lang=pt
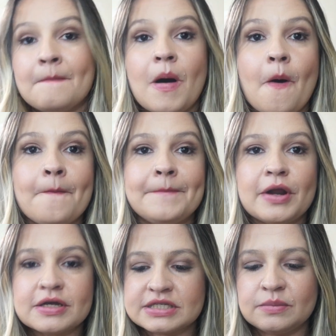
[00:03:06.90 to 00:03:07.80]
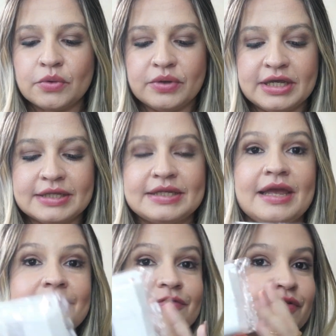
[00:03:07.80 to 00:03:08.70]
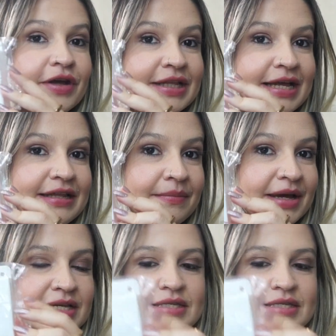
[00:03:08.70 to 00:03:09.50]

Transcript: Bom, próximo item foi nada mais,